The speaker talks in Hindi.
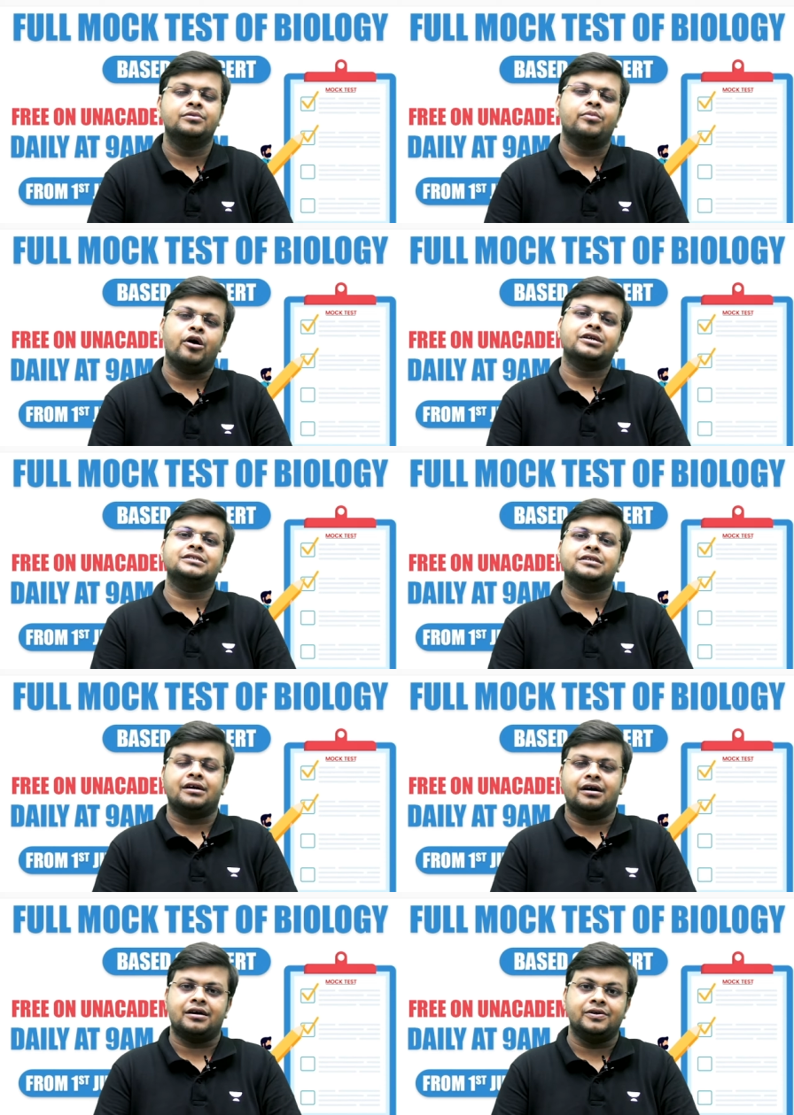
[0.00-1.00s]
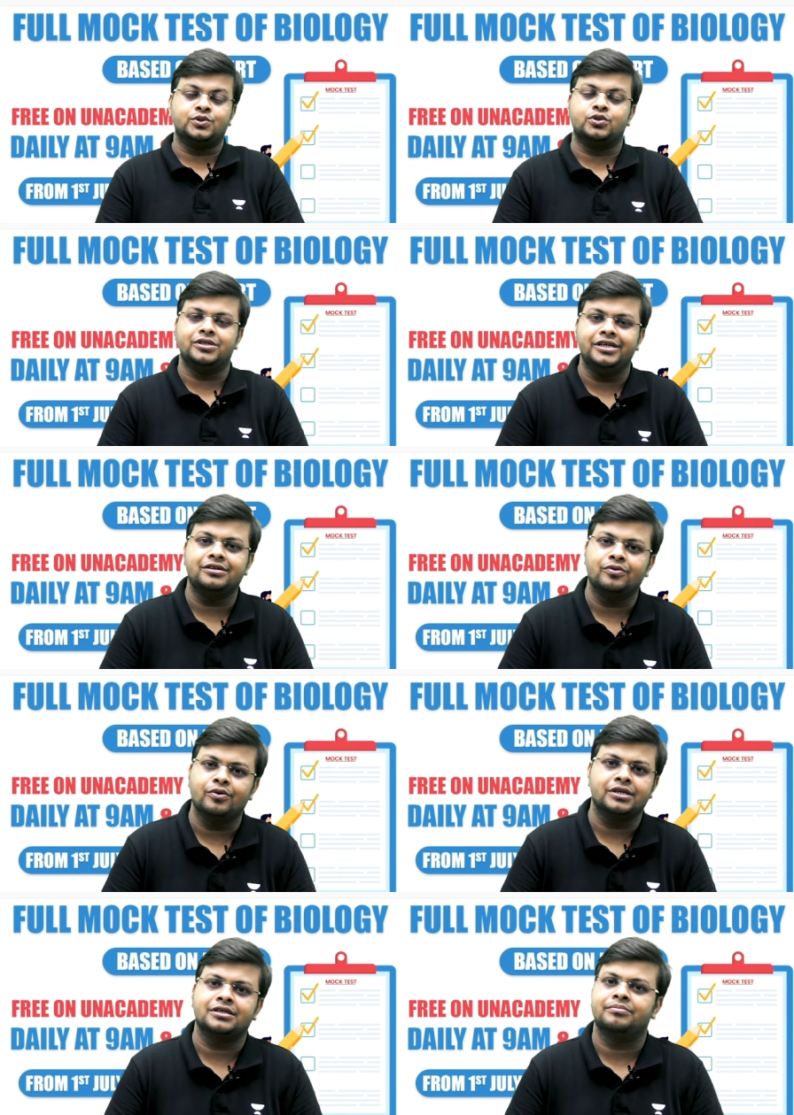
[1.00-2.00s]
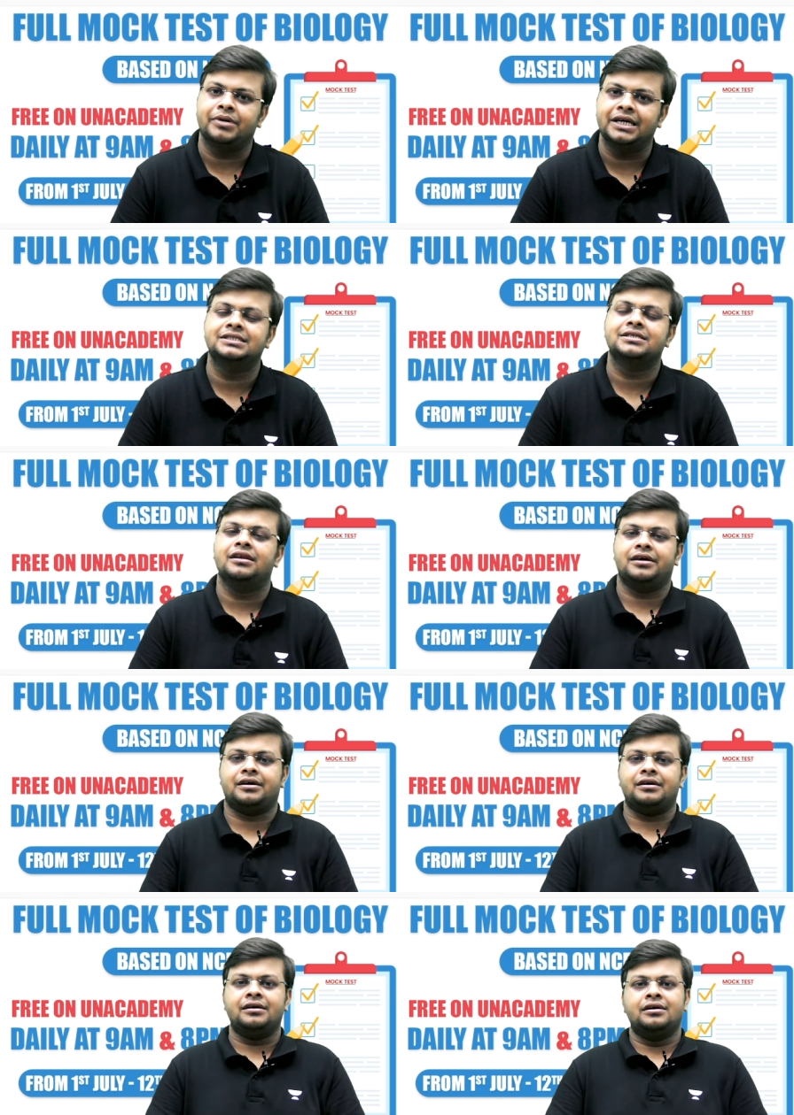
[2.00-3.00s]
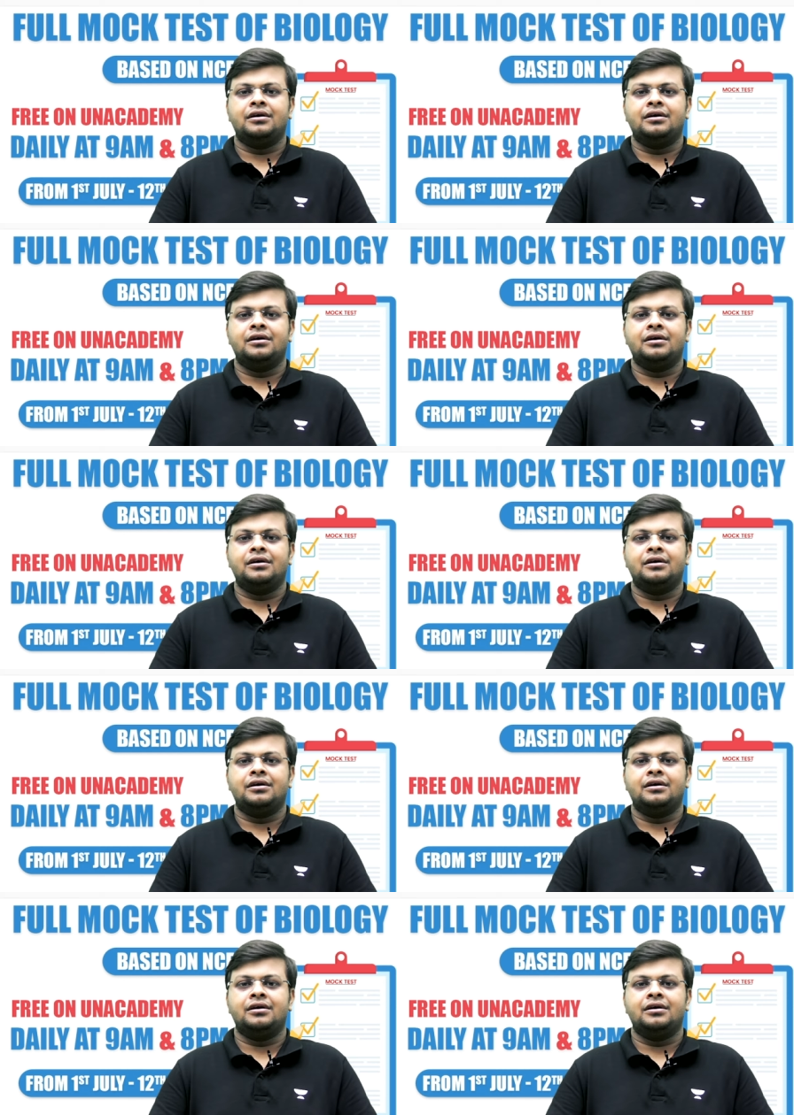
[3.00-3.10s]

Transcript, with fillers: मॉक टेस्ट करा रहा हूँ जो नीट 2022 के लिए है